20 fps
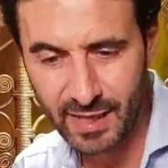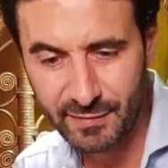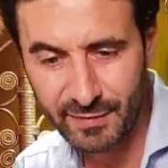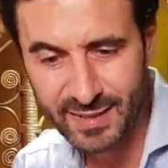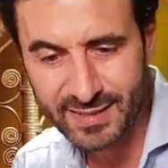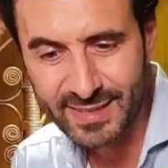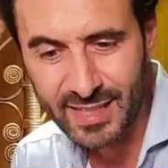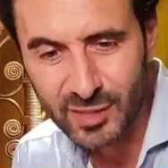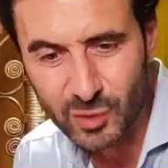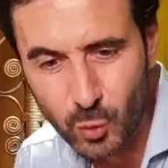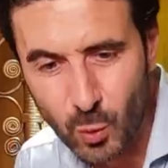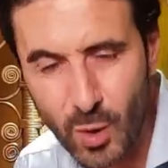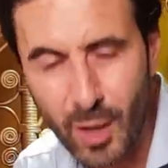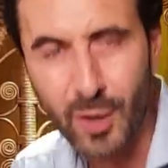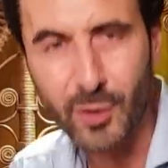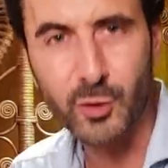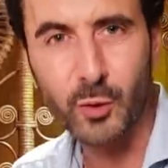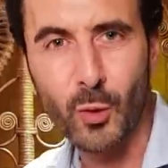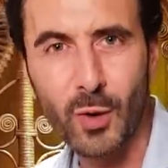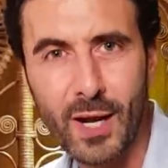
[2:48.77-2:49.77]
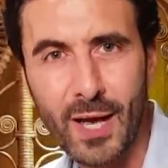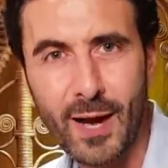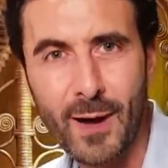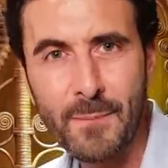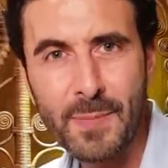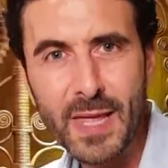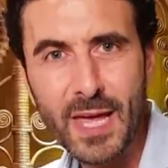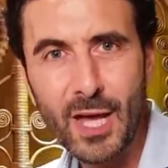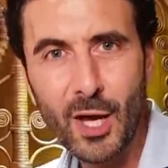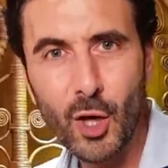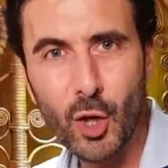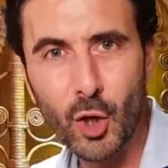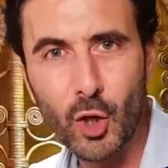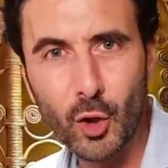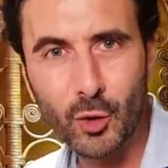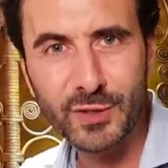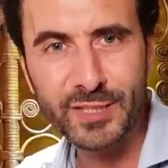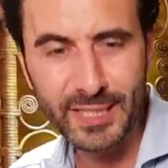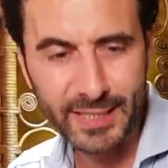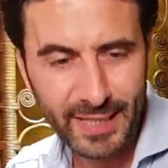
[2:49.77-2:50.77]
Il va s'asseoir sur la euh,
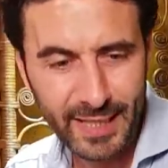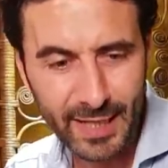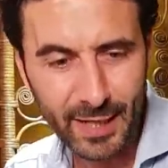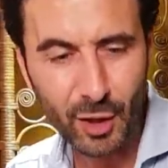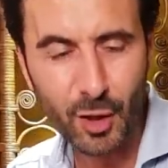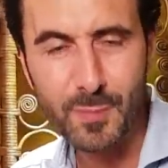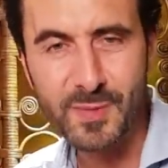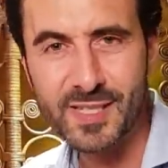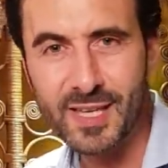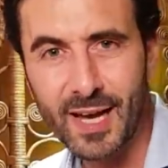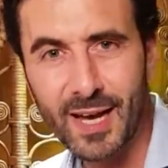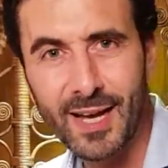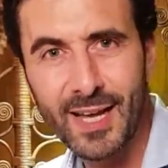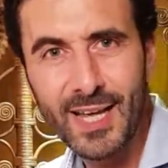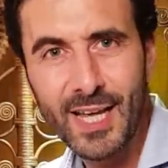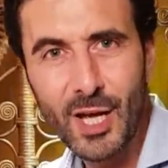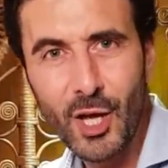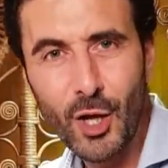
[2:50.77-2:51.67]
cantinière comme ça,